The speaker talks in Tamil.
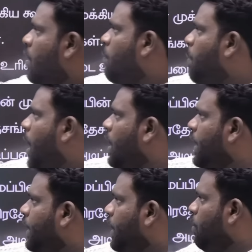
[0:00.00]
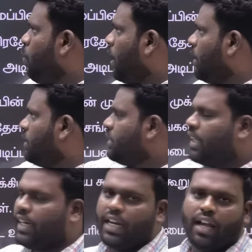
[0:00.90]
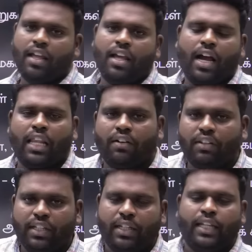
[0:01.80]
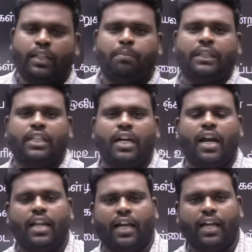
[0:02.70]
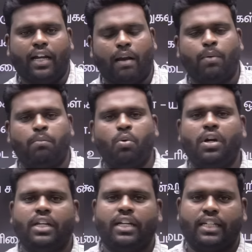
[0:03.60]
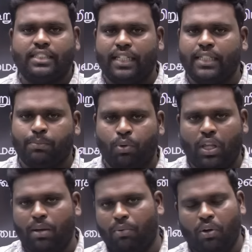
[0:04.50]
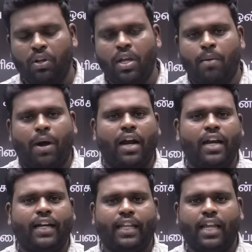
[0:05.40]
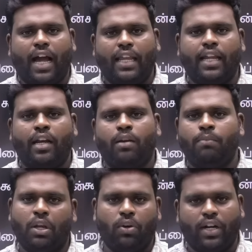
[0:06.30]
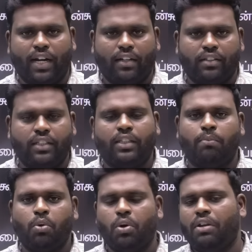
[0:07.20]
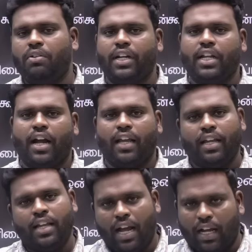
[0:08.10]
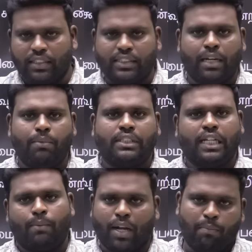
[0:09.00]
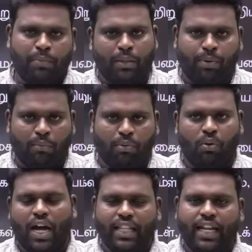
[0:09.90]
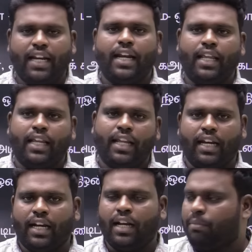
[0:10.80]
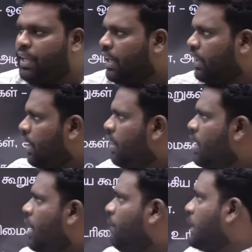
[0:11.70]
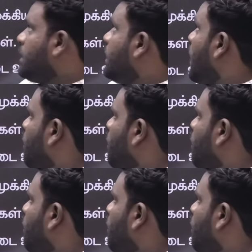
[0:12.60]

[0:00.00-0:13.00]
பாலிட்டி ஒன் சரிங்களா அதாவது இந்த பத்து நாள்ல நம்ம மூணு ஜிஎஸ் முடிக்க போறோம் பாலிட்டி ஐஎன்எம் யூனிட் எயிட் இந்த மூணு யூனிட்டுக்கான அந்த சிலபஸை நம்ம கம்ப்ளீட் பண்ண போறோம் அது என்னென்னக்கு என்னென்ன அப்படிங்கிறதா ஃபர்ஸ்ட் நாள்